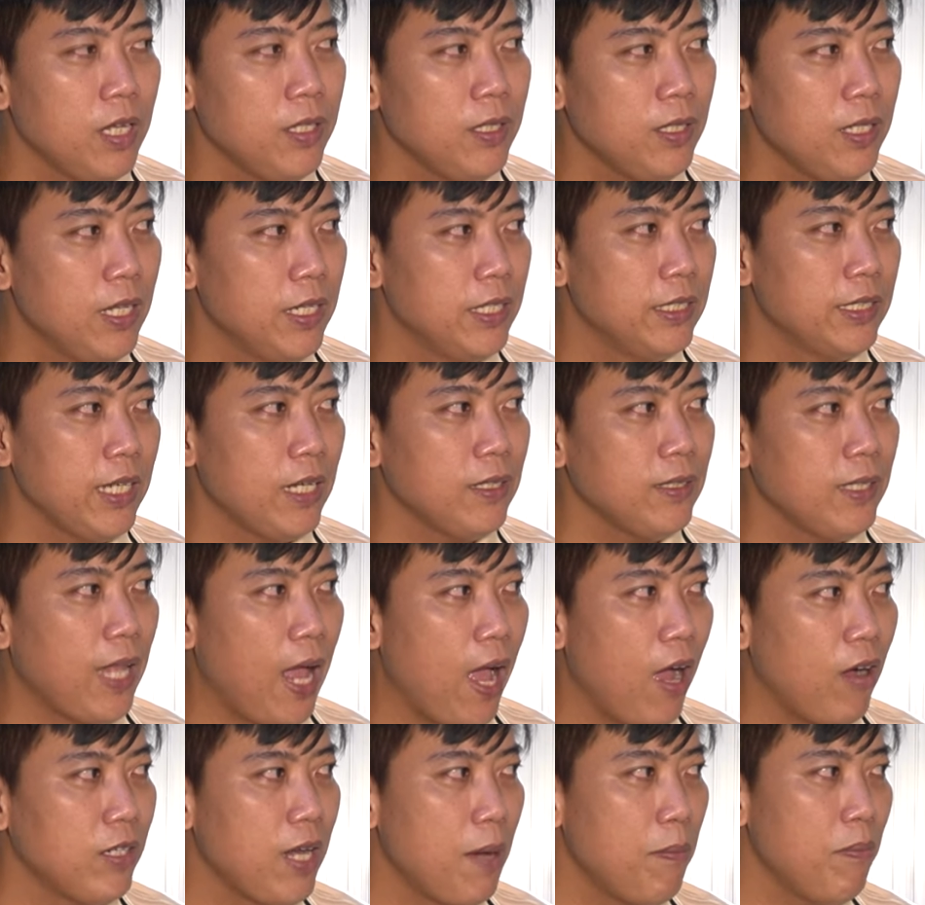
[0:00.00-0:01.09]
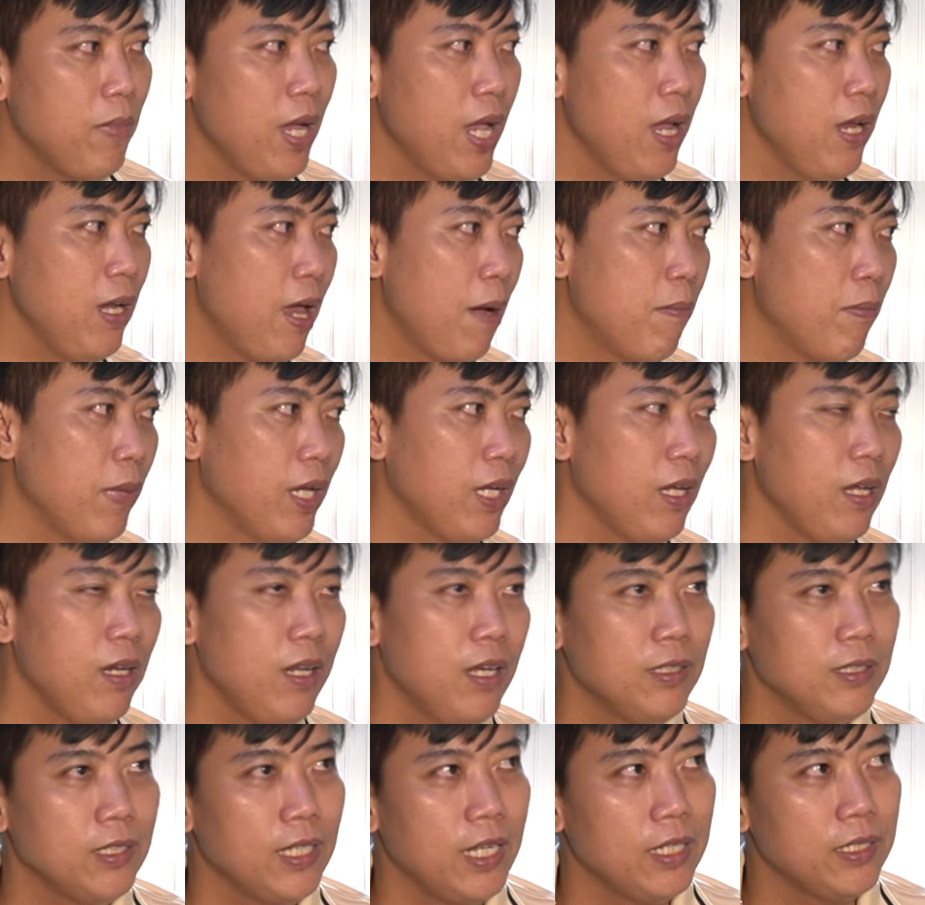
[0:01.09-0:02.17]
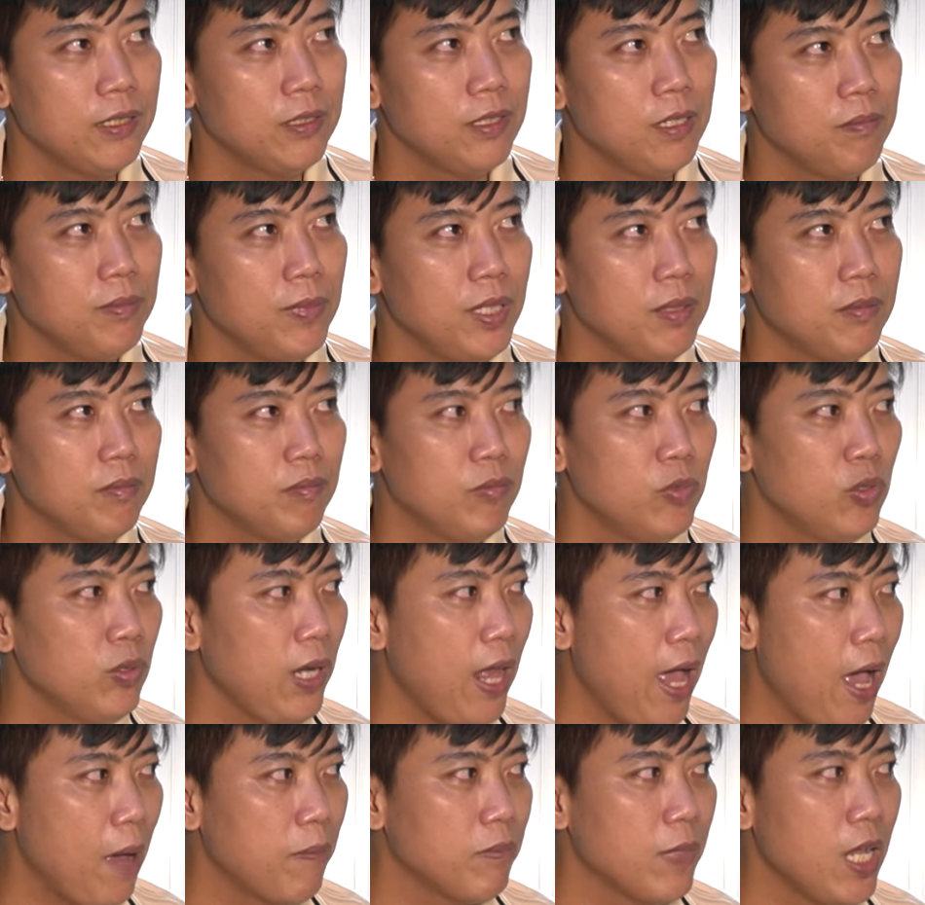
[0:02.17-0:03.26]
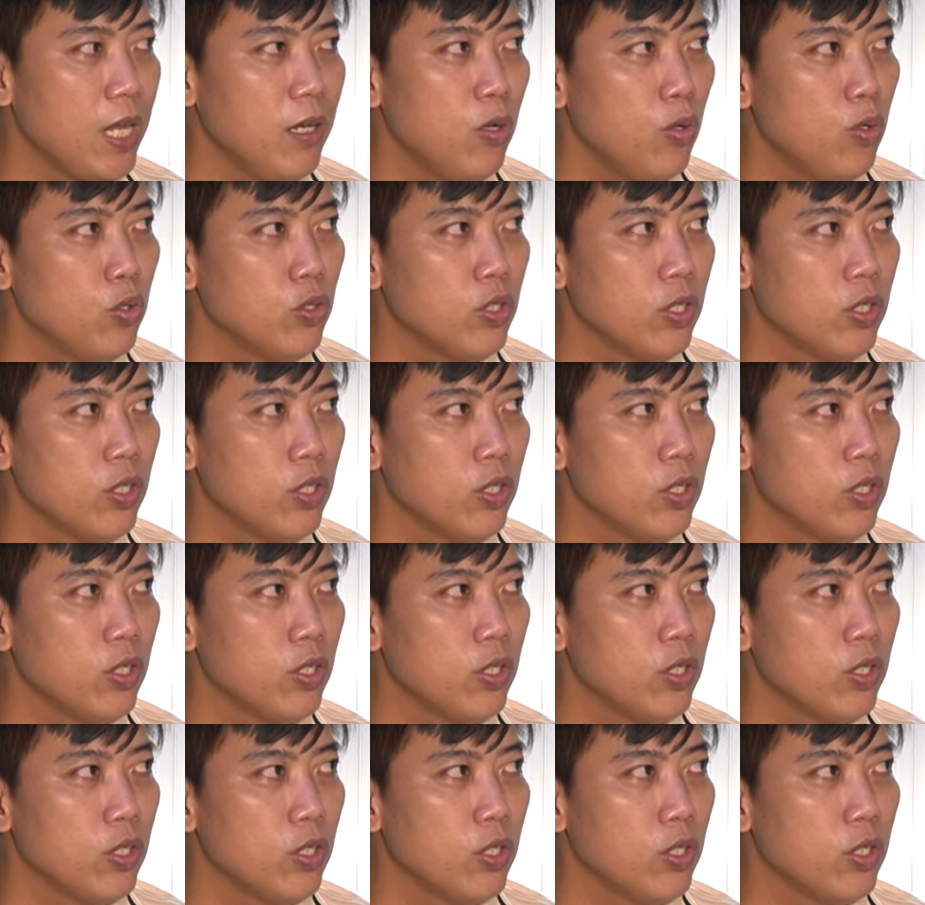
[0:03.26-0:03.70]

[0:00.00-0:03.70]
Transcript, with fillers: thích thì sáng tạo đam mê làm mấy cái lân này nên mình làm để lưu